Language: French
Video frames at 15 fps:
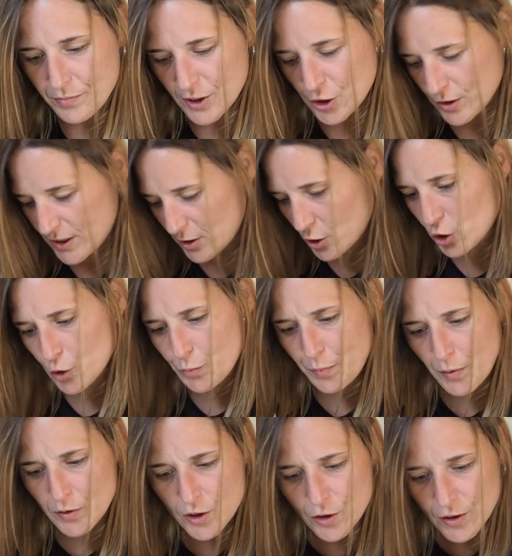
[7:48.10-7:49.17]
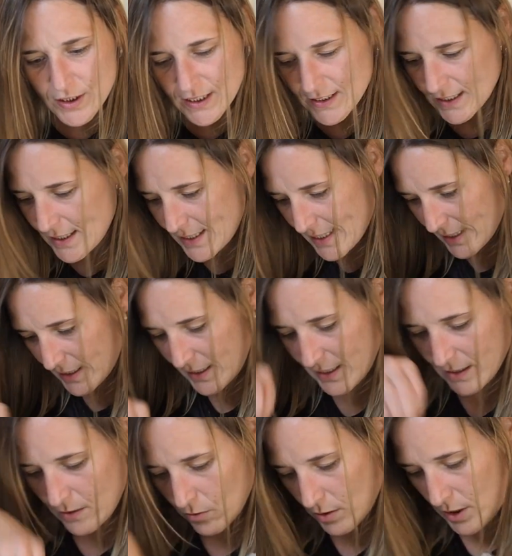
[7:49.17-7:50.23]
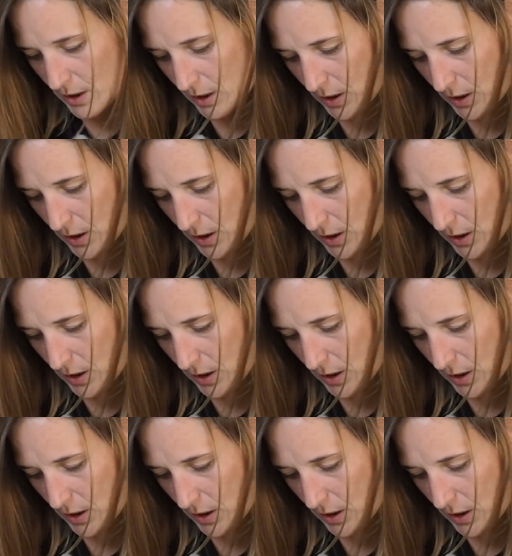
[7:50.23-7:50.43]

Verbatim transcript: je, pense que c'était le dernier, attendez.